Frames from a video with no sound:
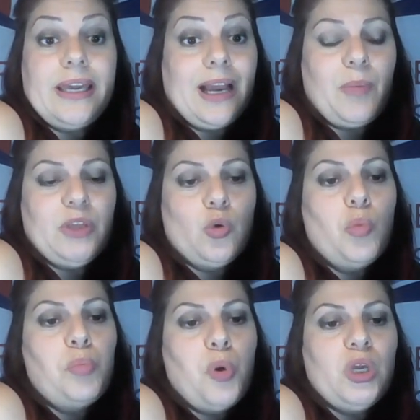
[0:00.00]
chiaramente
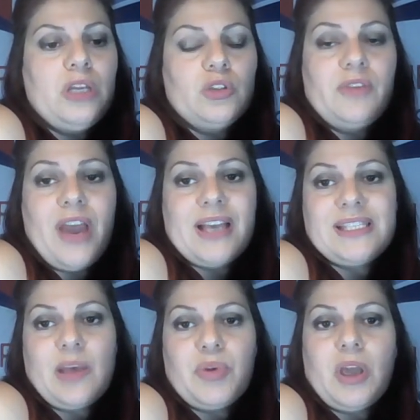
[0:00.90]
un pochino
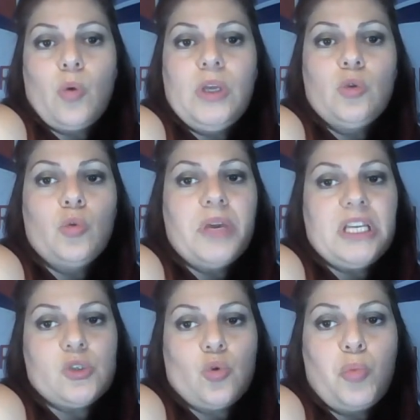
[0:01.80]
diversa perché qui i
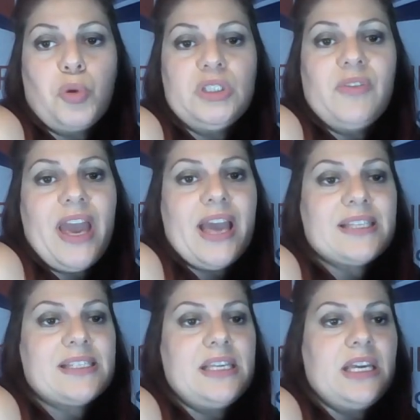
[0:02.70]
numeri sono un po'
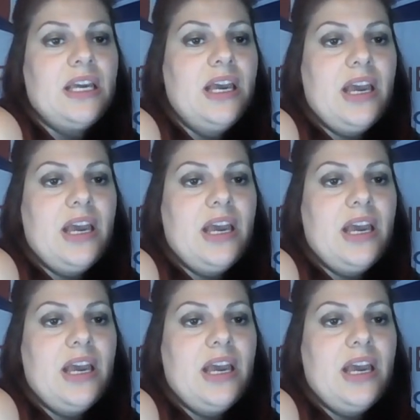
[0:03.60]
diversi,